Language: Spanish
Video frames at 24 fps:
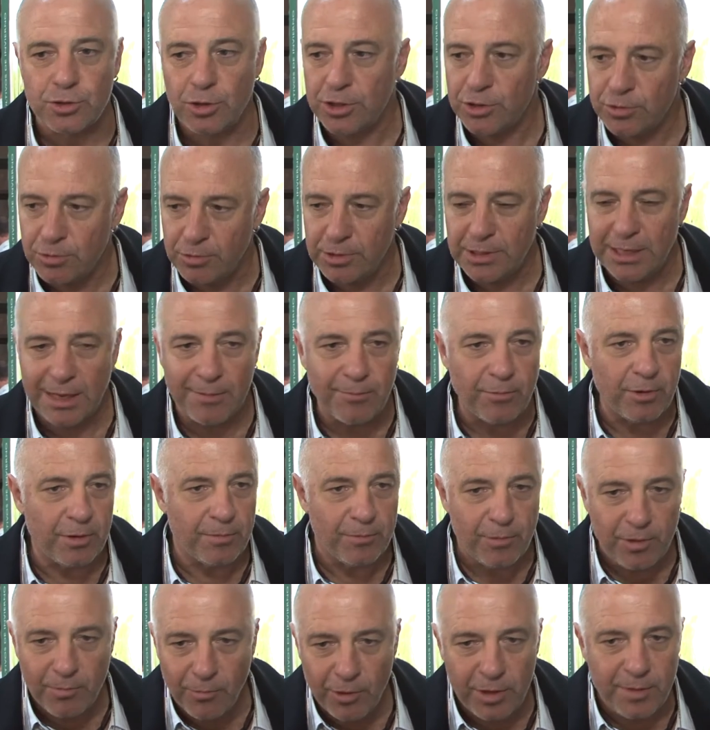Hoy es un día muy,
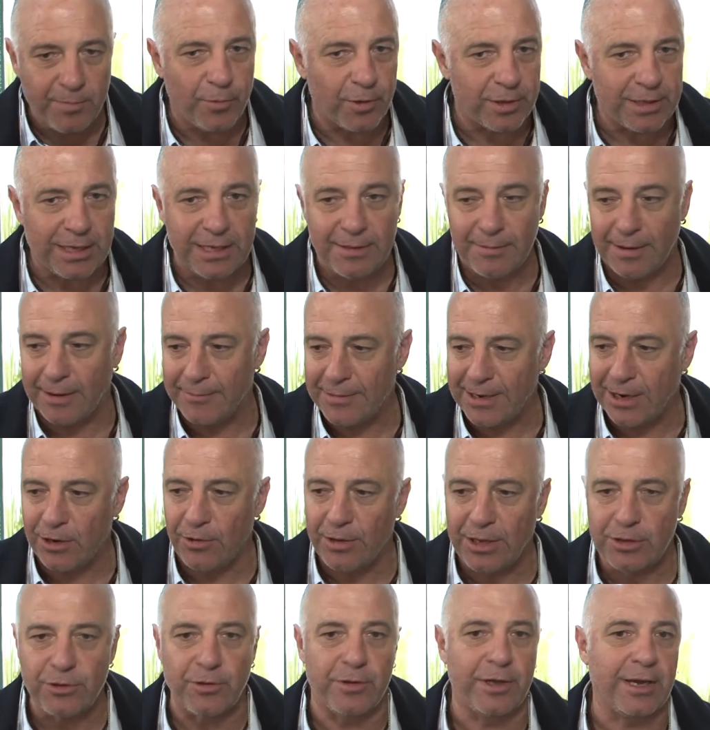muy, muy importante para mirar
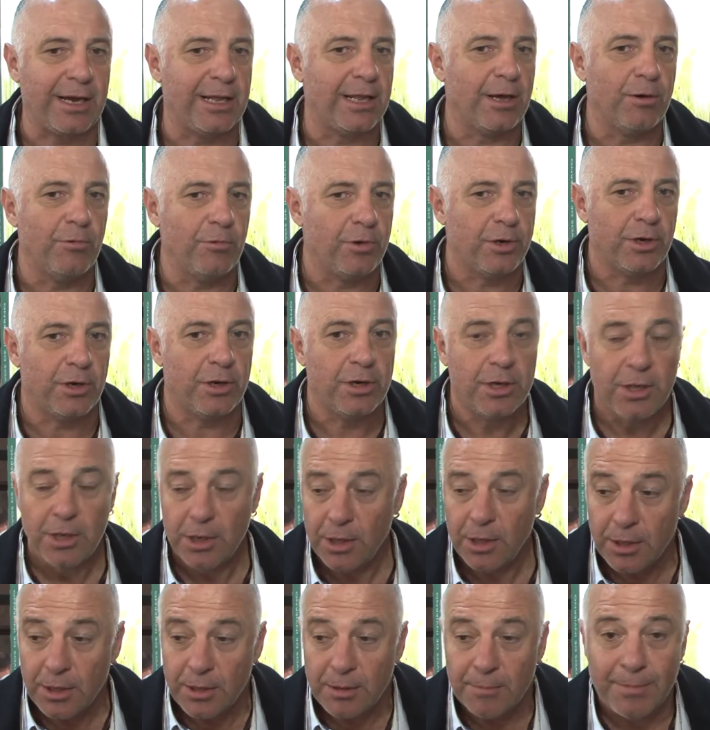los datos de cada uno
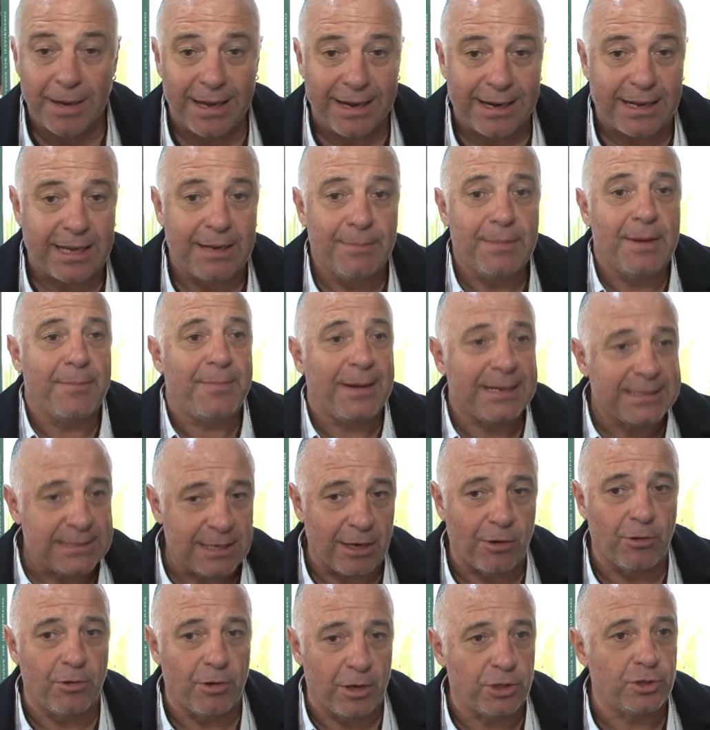ver qué me
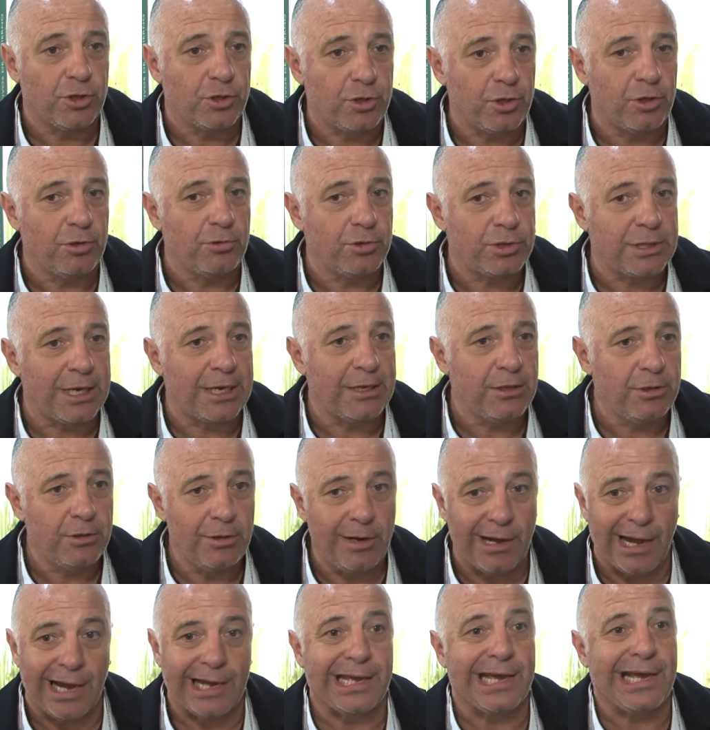pasa con lo que yo estoy usando,
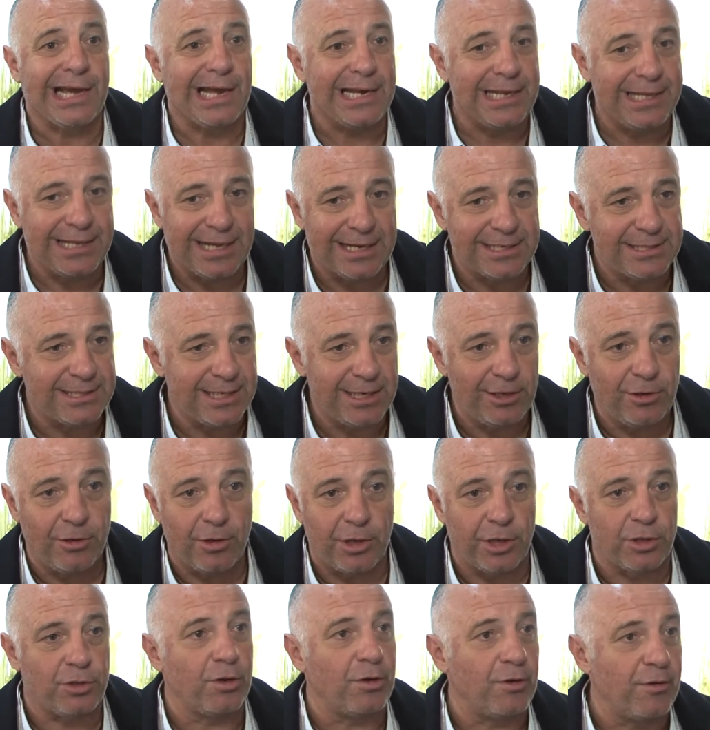a qué calidad llego,
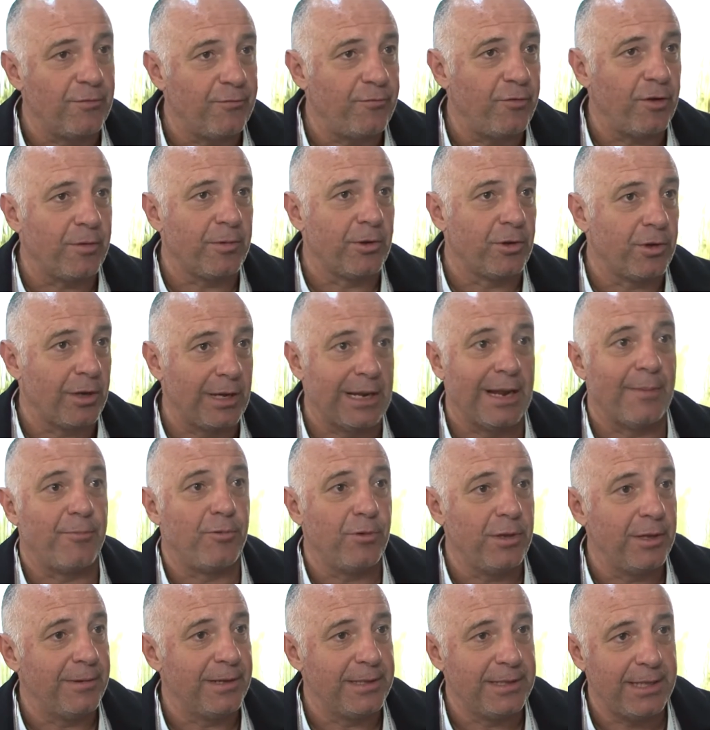estoy conforme, la
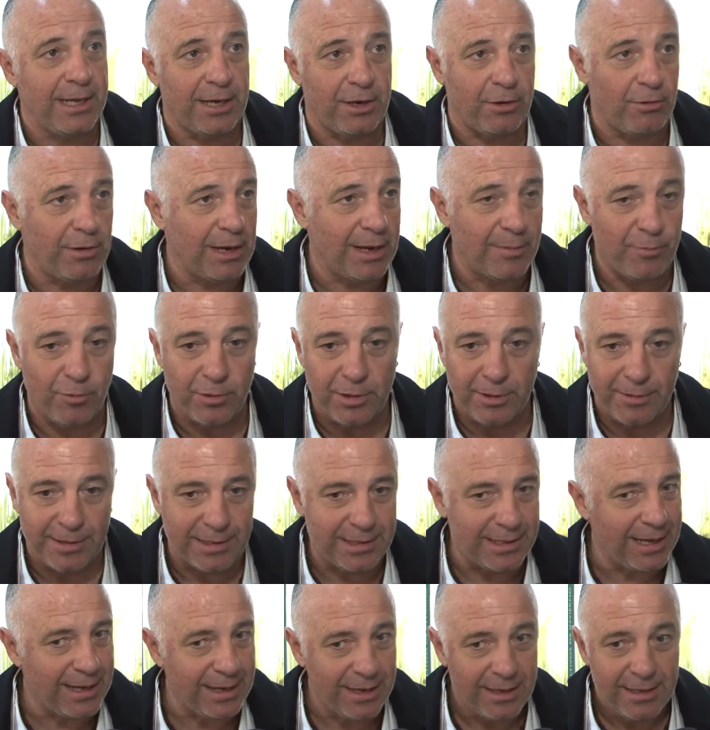pude vender, no la pude
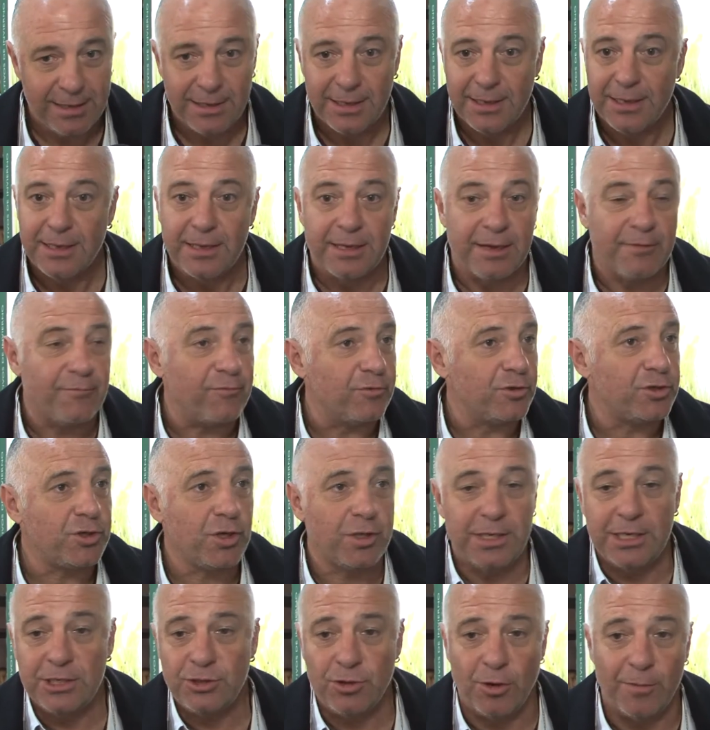vender, y en
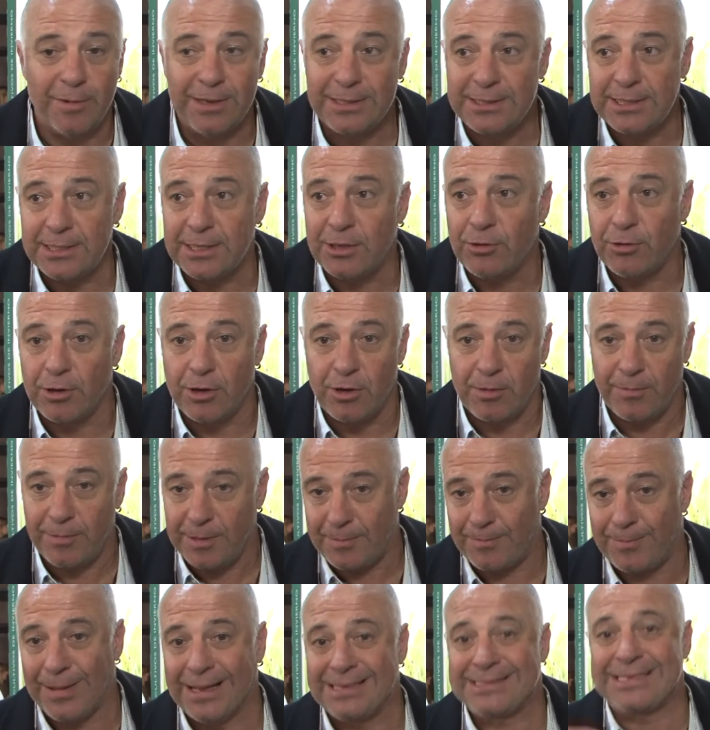función de eso ver si tengo que
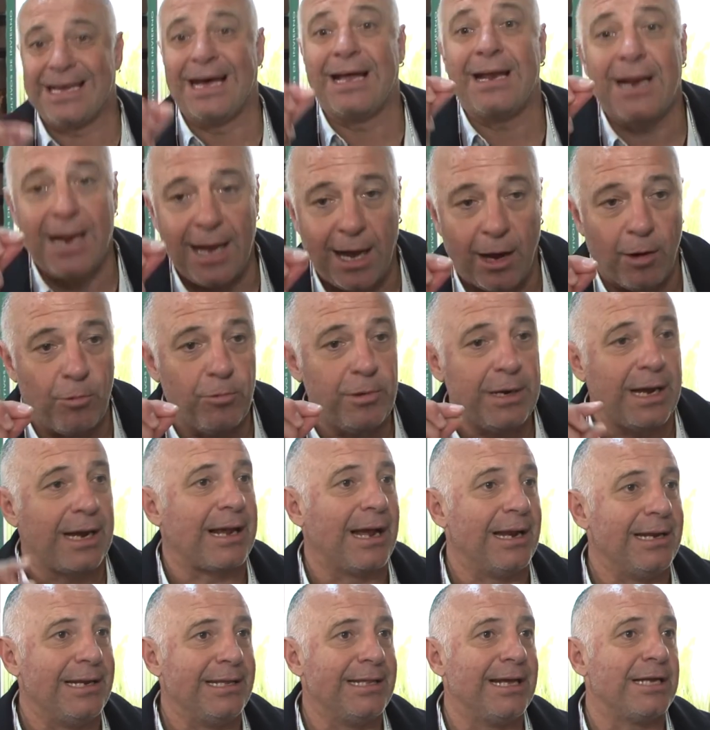pasar a una
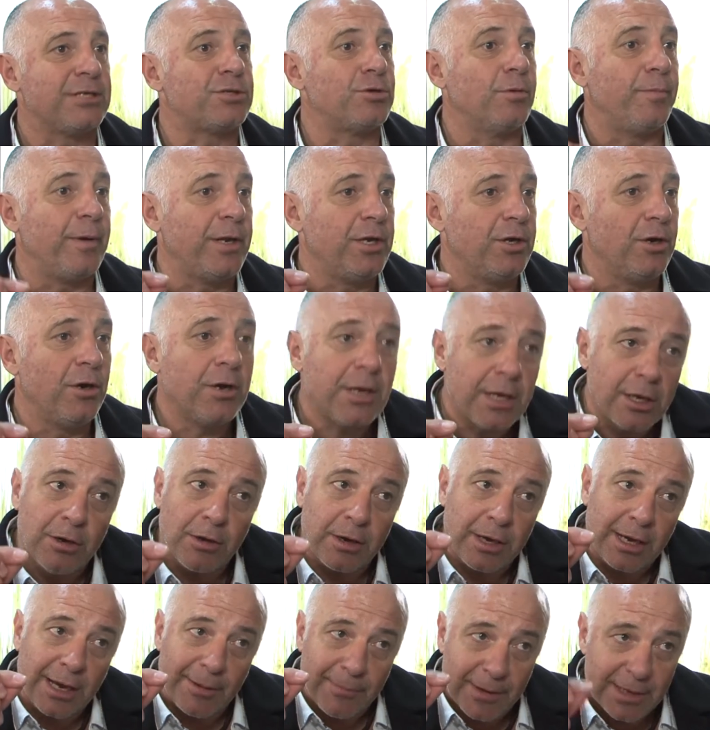calidad superior, que
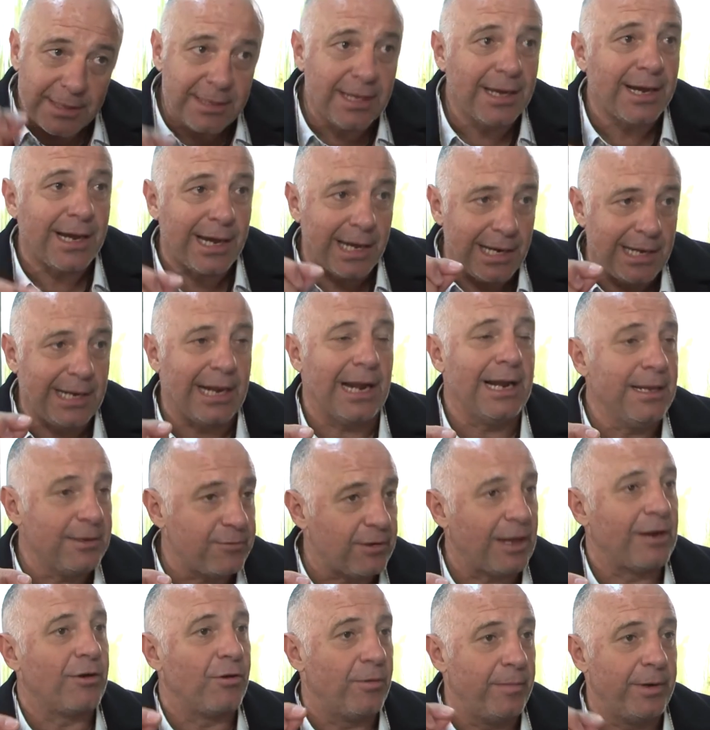lógicamente en general
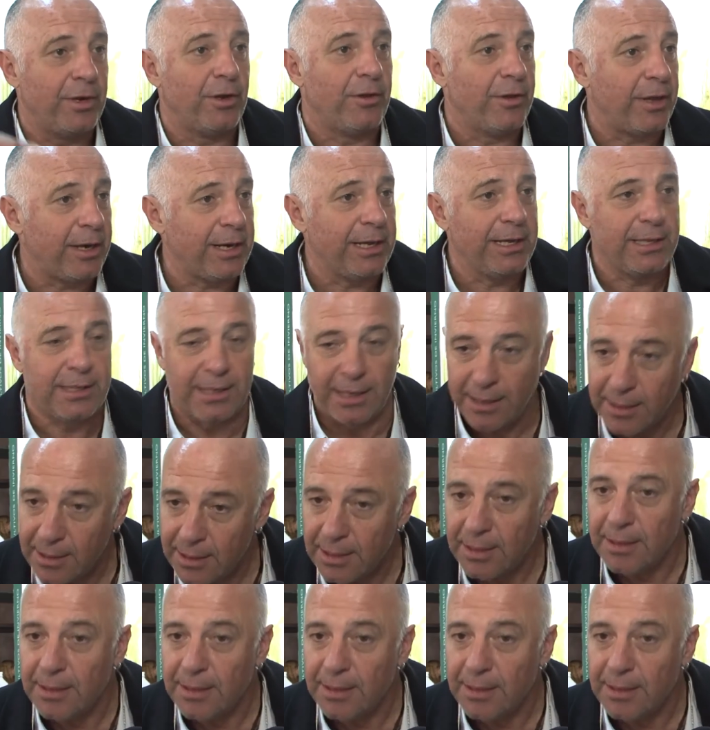es algo menos de rinde.